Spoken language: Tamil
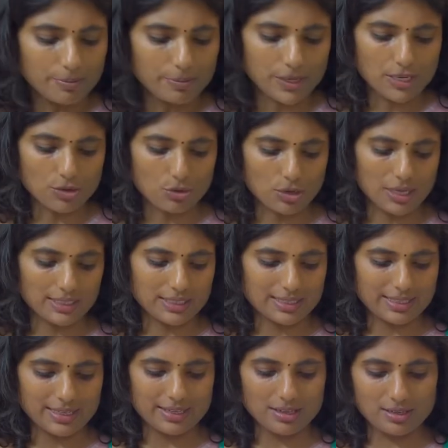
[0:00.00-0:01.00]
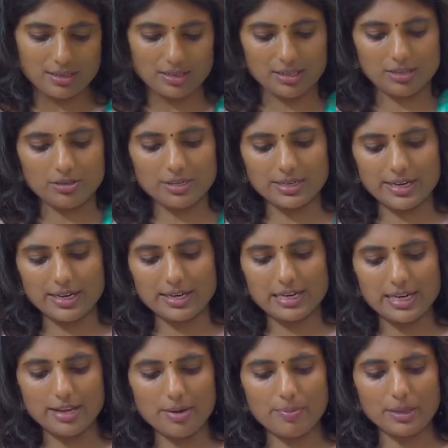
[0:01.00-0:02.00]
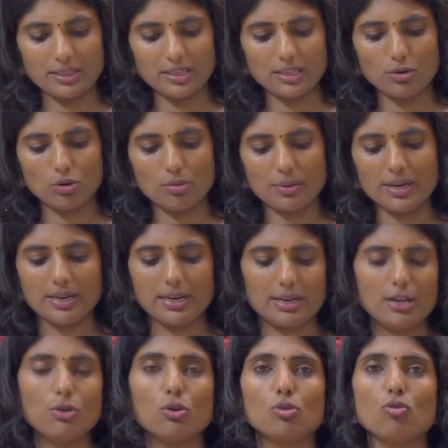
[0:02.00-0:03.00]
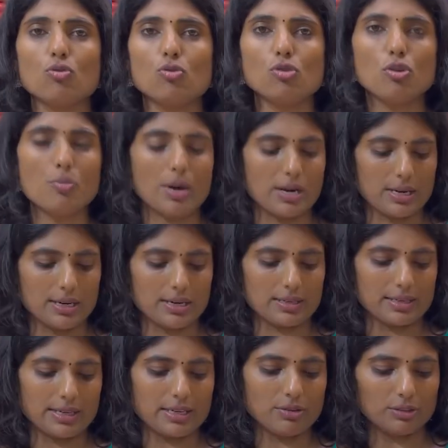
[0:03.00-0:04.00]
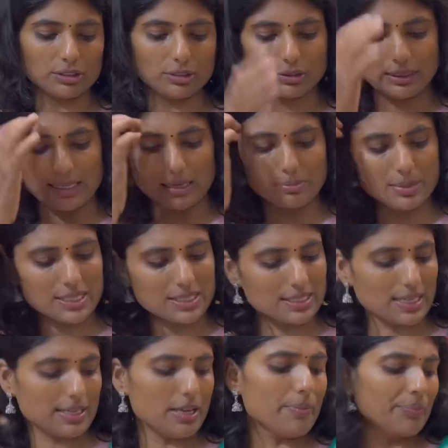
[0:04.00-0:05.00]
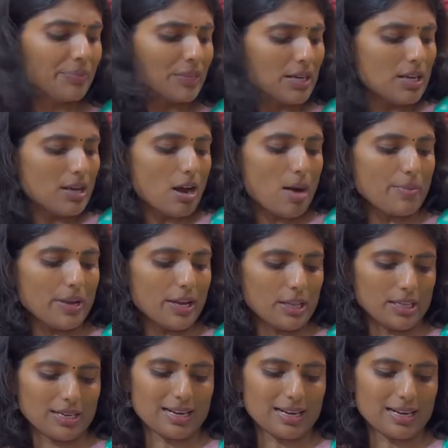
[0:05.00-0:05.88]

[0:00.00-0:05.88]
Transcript: பிங்கோட அந்த ரெட்டு அதாவது ரெட்லேயே பார்த்தீங்கன்னா ஒரு மாதிரி நல்ல ஒரு குங்கும கலர் ரெட்டு வந்து நல்லா மிக்ஸ் ஆகி அப்படியே அந்த